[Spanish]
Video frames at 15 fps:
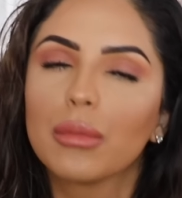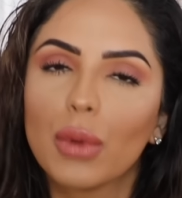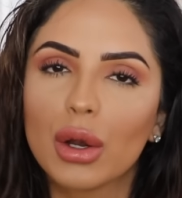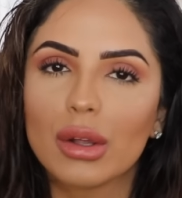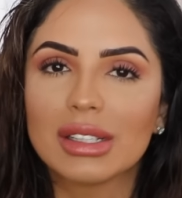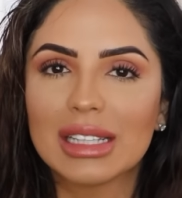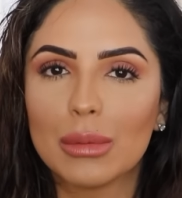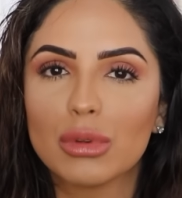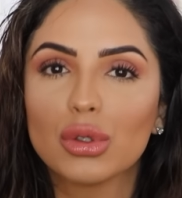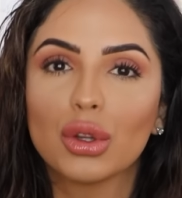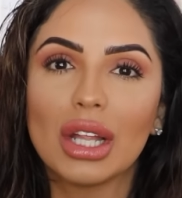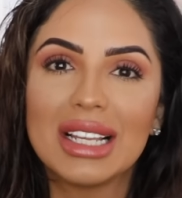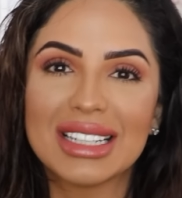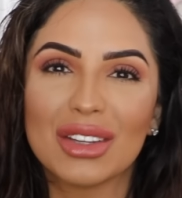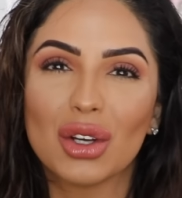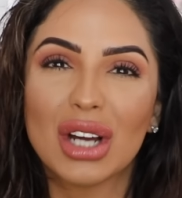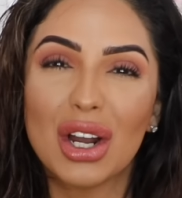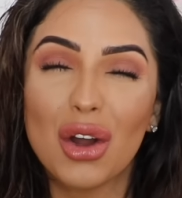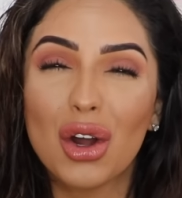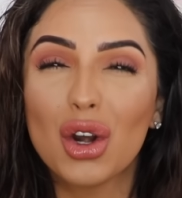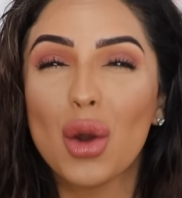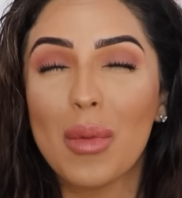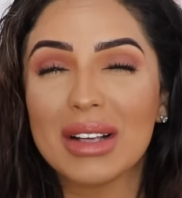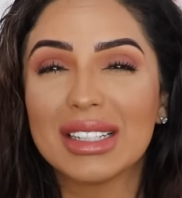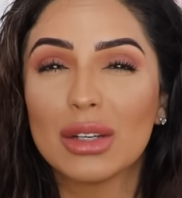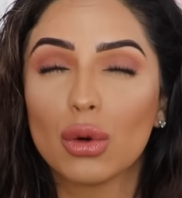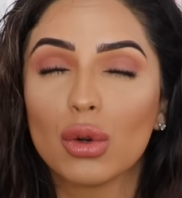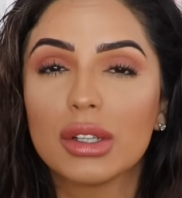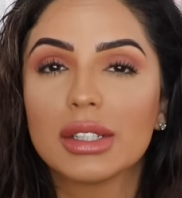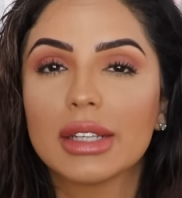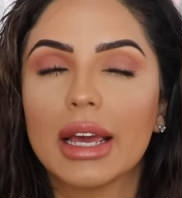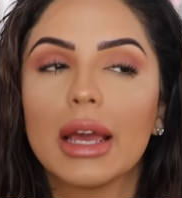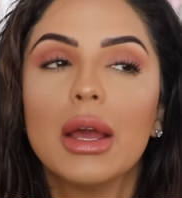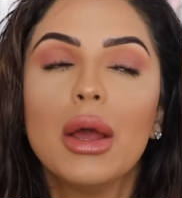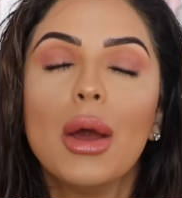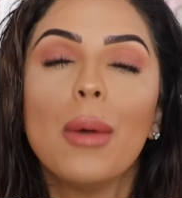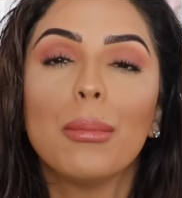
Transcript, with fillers: bueno, estamos utilizando calor, lo más seguro es que